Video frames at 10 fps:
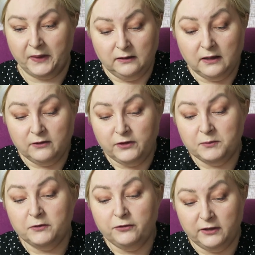Jak
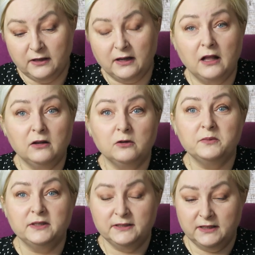wiemy, Frida Kahlo,
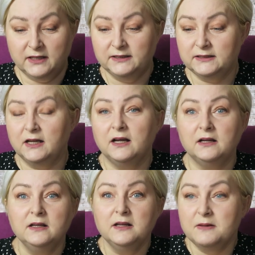meksykańska